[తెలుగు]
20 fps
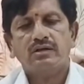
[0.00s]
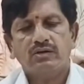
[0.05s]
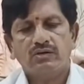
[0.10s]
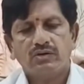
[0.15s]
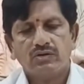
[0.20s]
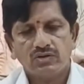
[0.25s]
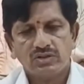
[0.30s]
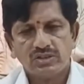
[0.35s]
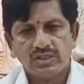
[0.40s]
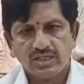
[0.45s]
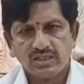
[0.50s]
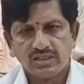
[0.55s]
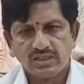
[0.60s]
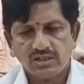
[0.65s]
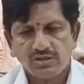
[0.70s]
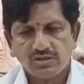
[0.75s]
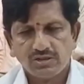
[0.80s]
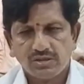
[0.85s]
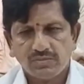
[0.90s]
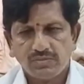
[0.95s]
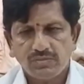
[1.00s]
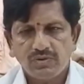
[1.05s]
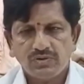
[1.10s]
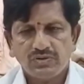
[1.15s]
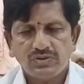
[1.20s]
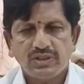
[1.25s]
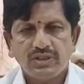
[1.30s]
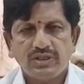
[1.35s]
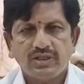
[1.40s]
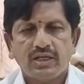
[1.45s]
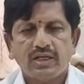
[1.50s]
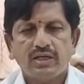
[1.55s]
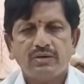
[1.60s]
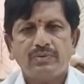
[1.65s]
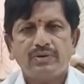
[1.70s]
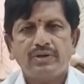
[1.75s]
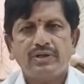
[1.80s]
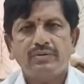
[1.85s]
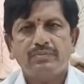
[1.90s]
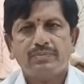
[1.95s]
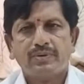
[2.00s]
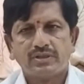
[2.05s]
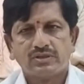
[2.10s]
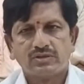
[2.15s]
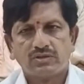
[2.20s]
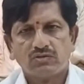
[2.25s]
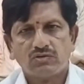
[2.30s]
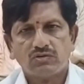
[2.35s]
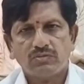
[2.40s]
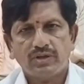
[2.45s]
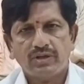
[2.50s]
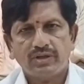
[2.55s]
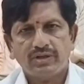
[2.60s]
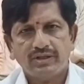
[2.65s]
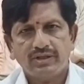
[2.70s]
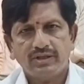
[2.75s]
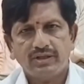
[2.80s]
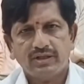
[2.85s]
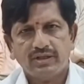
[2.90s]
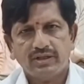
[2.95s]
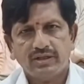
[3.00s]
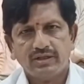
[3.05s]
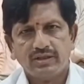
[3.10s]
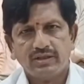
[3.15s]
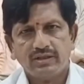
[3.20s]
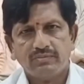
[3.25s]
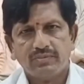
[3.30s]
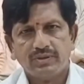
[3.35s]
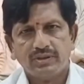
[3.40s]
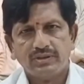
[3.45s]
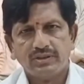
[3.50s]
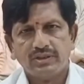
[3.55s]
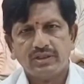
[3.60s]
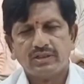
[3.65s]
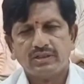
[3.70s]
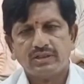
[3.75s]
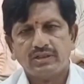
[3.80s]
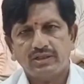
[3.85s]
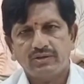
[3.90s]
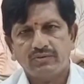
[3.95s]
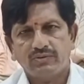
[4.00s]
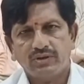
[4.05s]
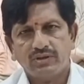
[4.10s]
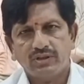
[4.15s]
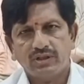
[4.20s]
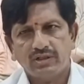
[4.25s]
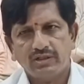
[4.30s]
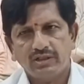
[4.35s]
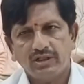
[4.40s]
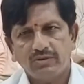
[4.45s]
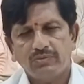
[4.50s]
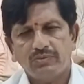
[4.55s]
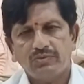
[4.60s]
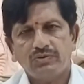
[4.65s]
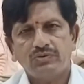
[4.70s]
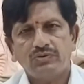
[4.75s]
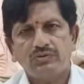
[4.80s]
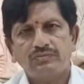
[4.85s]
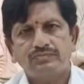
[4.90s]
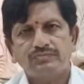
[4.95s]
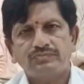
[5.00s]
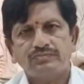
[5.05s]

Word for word: గౌరవ శాసనసభ్యులు శ్రీ నల్లపురెడ్డి ప్రసన్నకుమార్ రెడ్డి గారికి ప్రత్యేక ధన్యవాదాలు తెలుపుతూ